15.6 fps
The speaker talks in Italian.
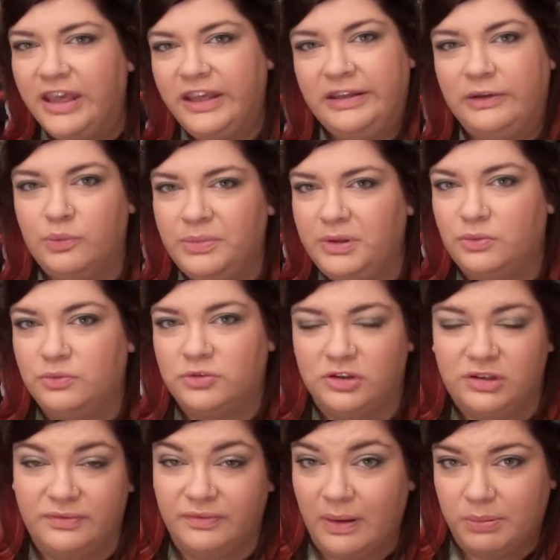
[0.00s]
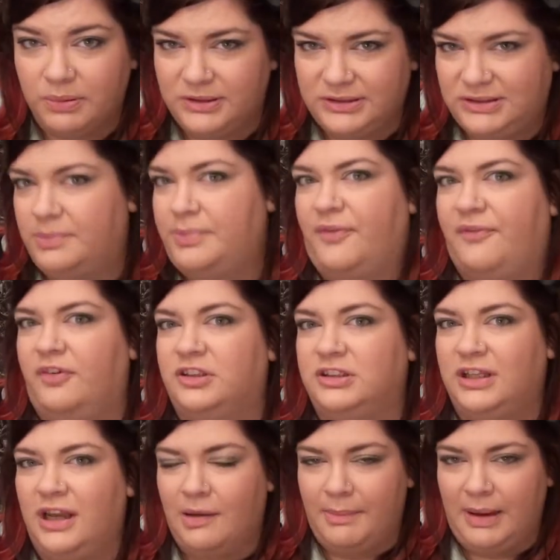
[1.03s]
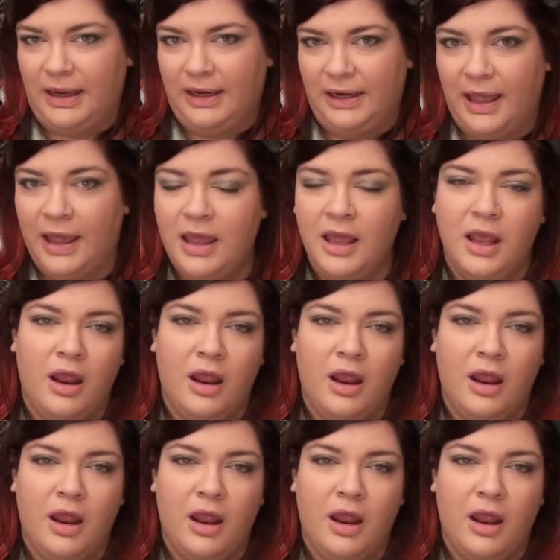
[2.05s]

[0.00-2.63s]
in un minuto ti fa pulizia profonda della pelle